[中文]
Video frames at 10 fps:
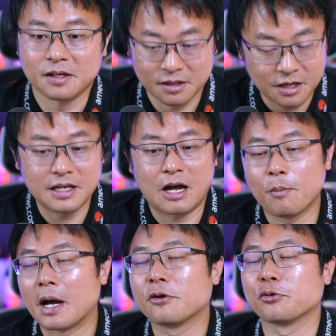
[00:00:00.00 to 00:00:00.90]
可以啊，
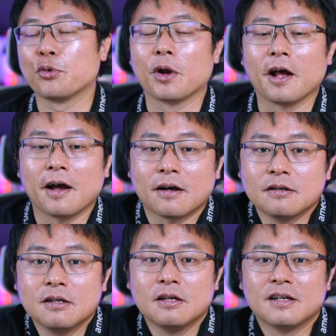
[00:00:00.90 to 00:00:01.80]
把它弄过来啊，
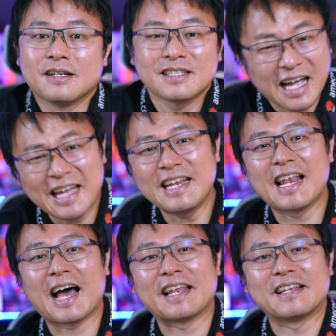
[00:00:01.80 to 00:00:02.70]
太
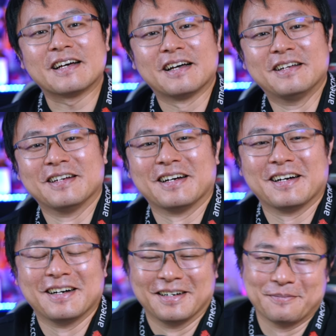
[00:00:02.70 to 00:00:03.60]
懒了，
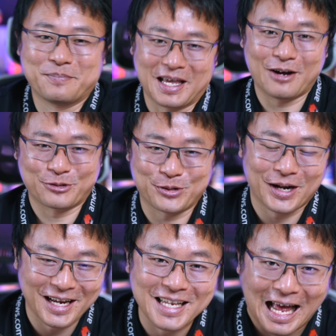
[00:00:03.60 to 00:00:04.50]
比澳洲
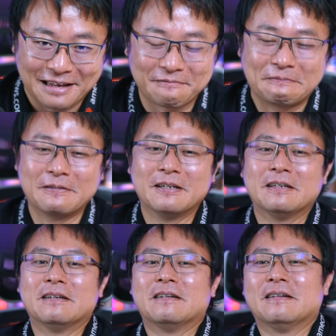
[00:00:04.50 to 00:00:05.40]
还懒
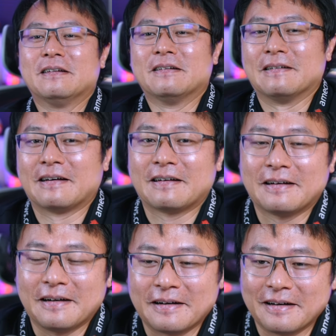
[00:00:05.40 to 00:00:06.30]

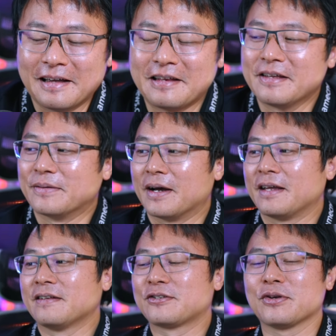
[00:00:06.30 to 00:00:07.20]
啊。
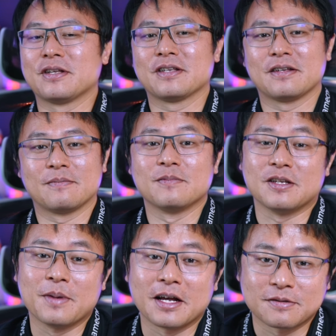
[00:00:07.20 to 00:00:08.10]
Anyway， 所以这
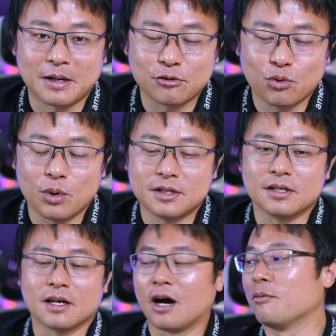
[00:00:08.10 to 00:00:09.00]
里面还是蛮多问
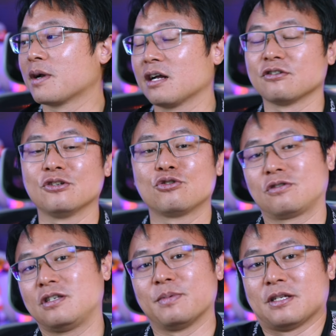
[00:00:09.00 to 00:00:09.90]
题。好，我们刚刚已经
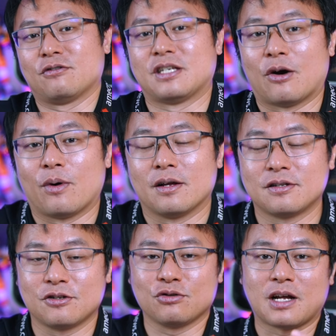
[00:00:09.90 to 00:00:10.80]
基本上都讲完，
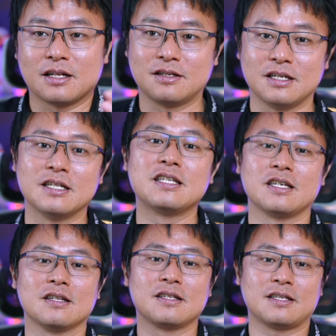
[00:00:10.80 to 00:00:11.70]
这就是他今
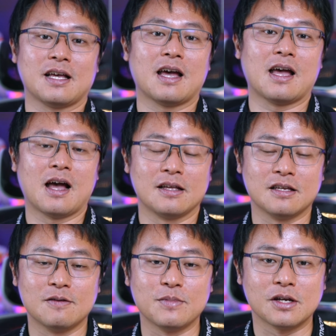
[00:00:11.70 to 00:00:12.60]
天在
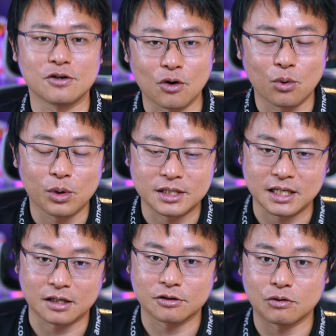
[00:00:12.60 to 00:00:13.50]
移民工会
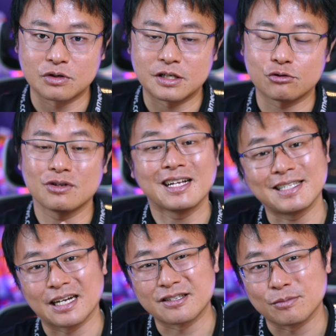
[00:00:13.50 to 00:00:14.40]
讲的东西。所以他
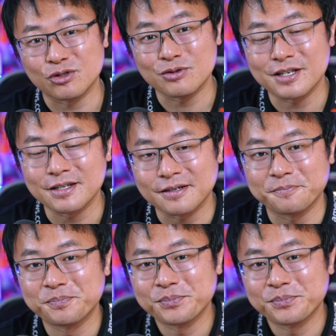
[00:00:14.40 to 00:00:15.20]
讲了什么东西呢？